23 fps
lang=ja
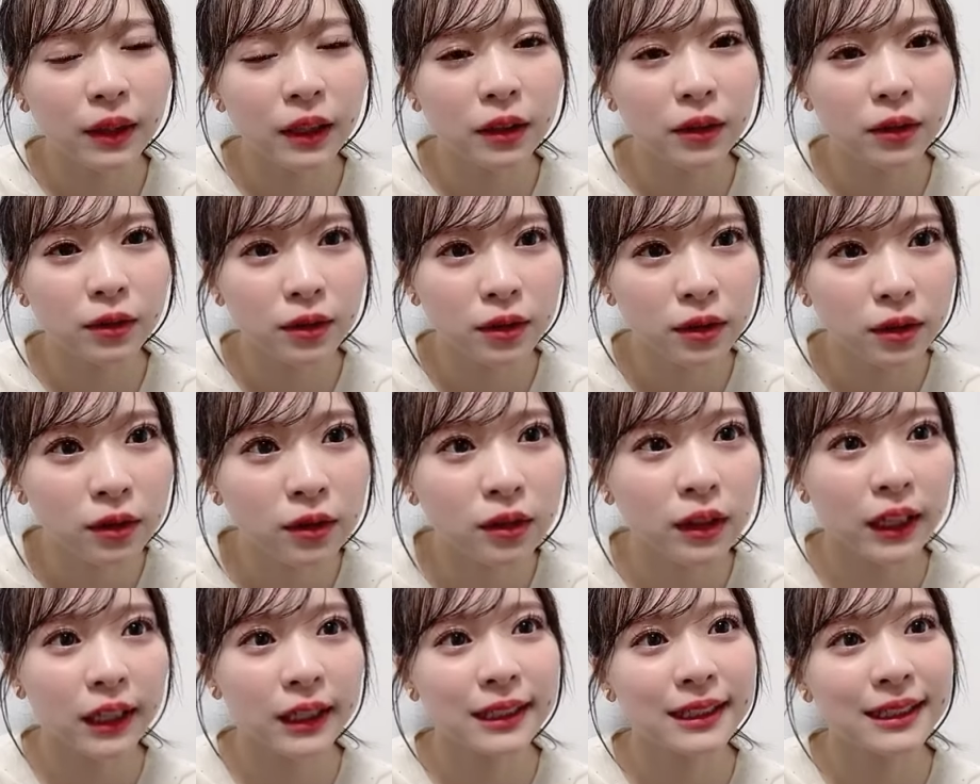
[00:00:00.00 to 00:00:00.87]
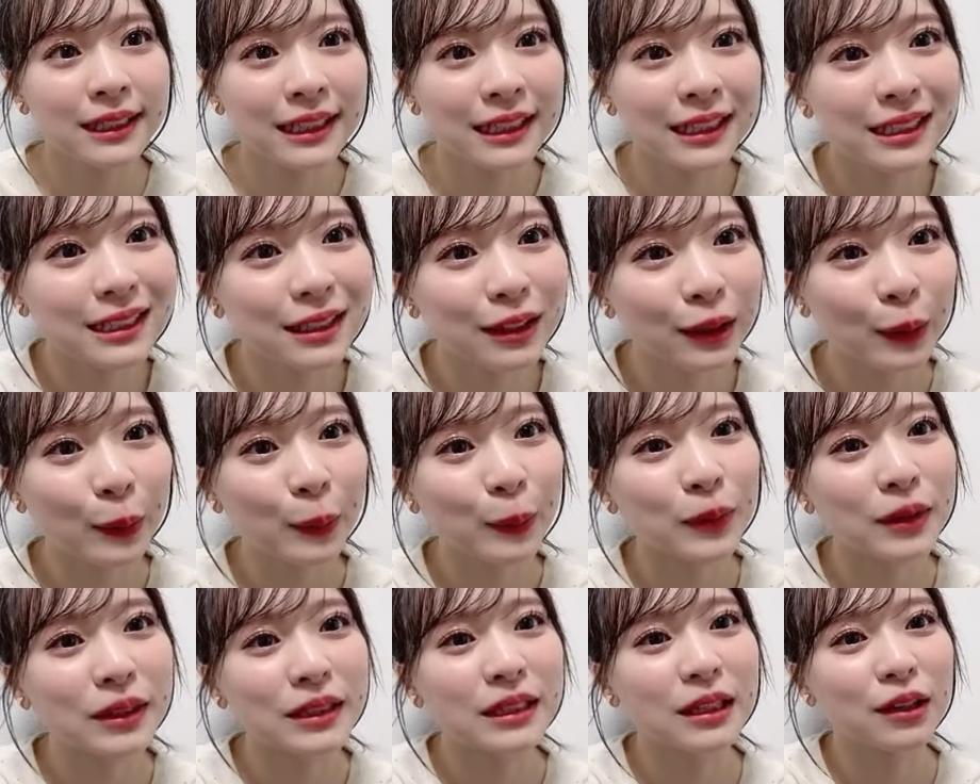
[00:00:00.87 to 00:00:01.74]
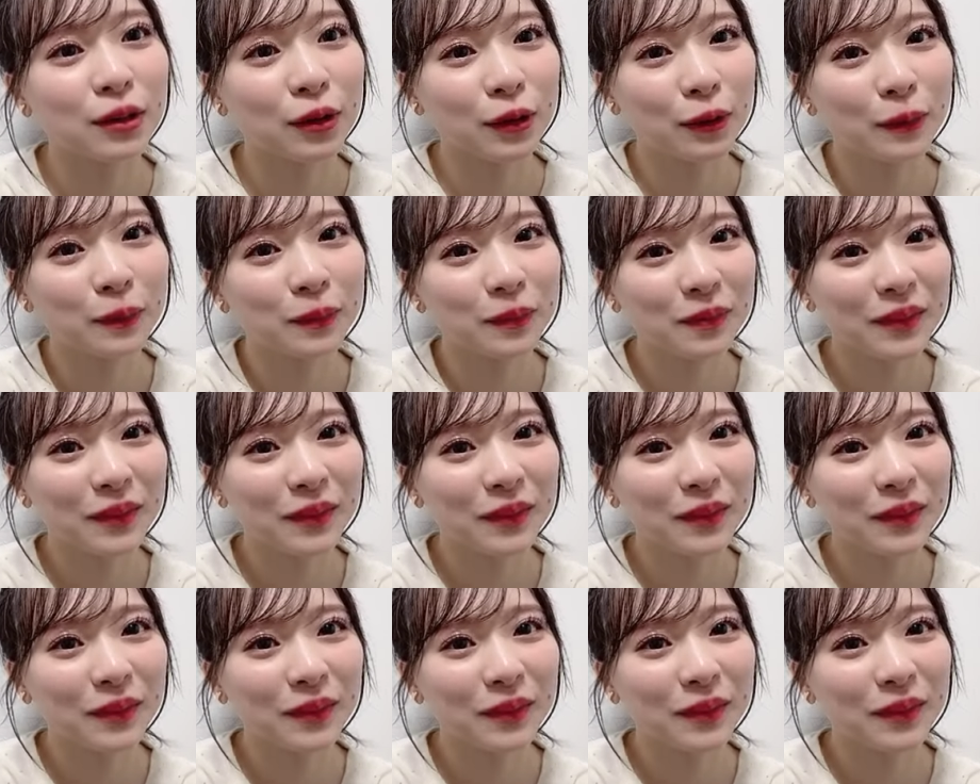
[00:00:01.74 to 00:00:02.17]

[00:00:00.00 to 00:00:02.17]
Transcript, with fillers: 割とすぐ配信すると思うんですけど